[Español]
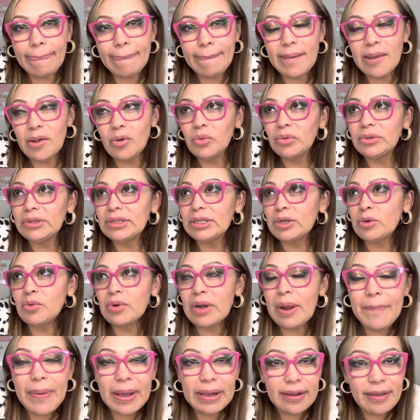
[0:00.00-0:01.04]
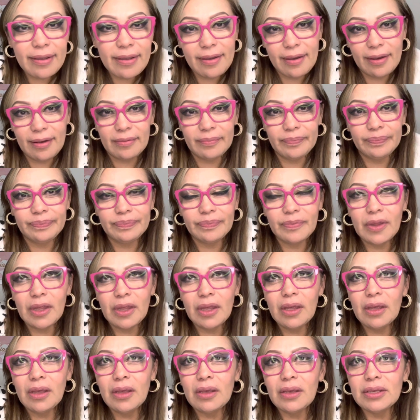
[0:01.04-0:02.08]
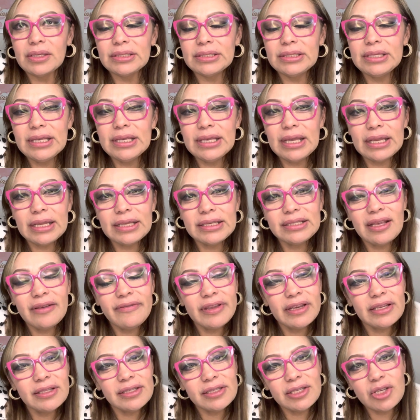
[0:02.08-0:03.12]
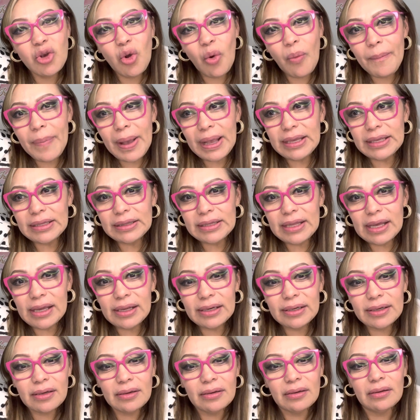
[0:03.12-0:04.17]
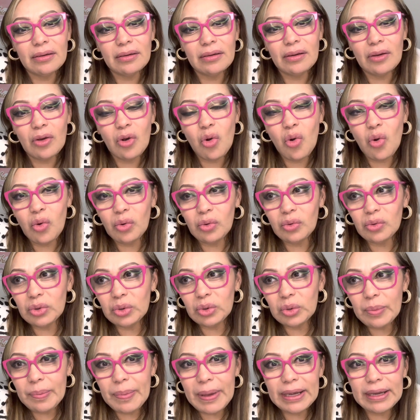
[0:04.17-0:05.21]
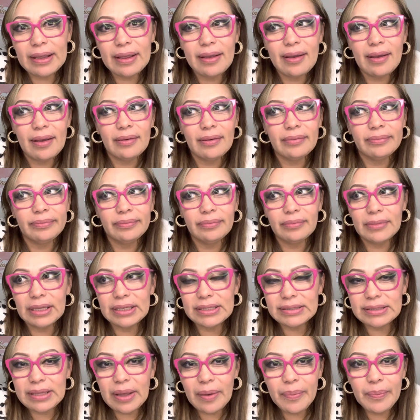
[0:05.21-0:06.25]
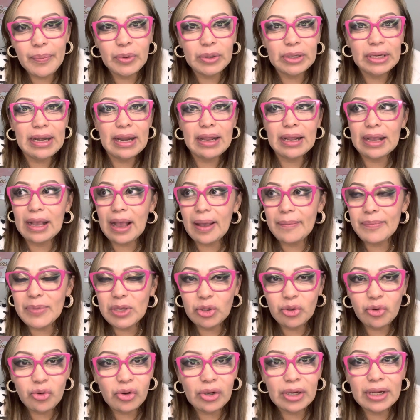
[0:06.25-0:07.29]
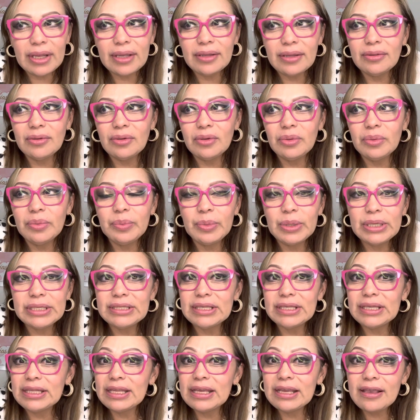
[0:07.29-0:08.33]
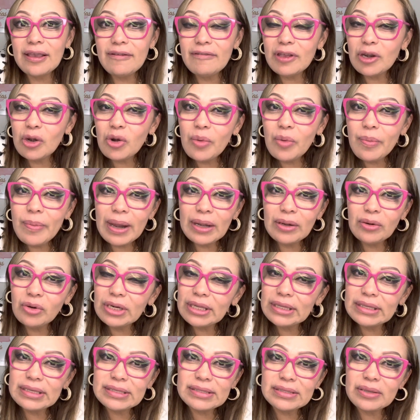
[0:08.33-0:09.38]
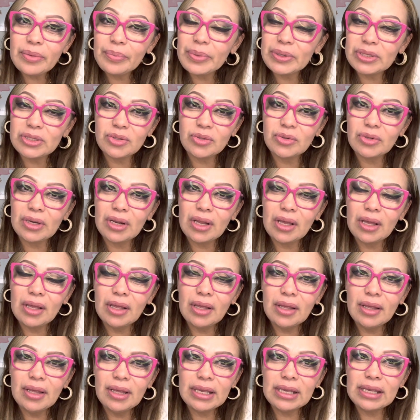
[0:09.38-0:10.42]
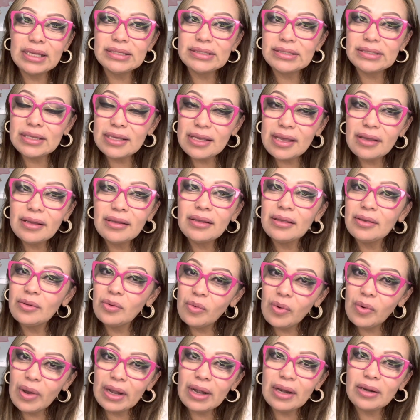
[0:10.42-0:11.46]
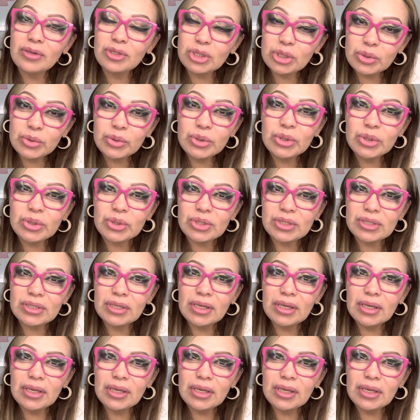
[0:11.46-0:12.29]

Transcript: entre una pareja. Si quieres saber si compaginar con tu pareja, estás por el camino correcto, pues tenés que ver los valores de esa persona, que sean igual a los tuyos.